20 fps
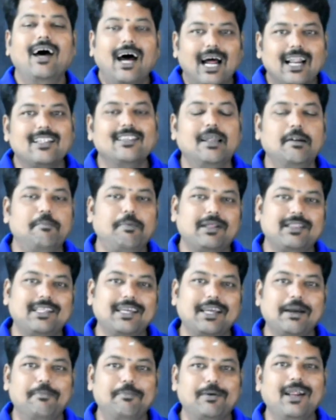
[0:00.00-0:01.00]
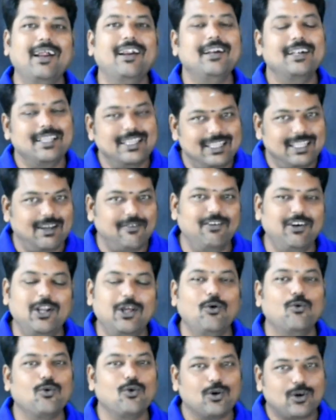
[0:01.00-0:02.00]
அண்ட் தென் பார்த்தீங்க அப்படின்னா இந்த
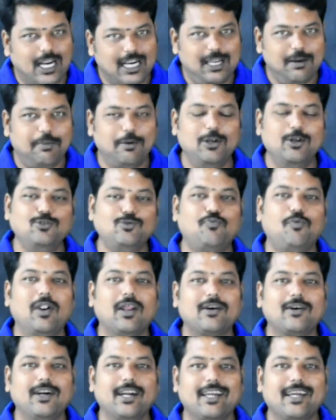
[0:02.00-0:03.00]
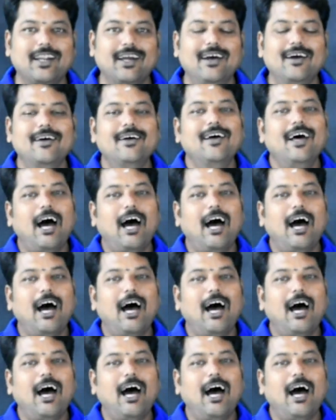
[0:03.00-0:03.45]
வீடியோ உங்களுக்கு கண்டிப்பாக யூஸ்ஃபுல்லாக இருக்குன்னு நினைக்கிறேன்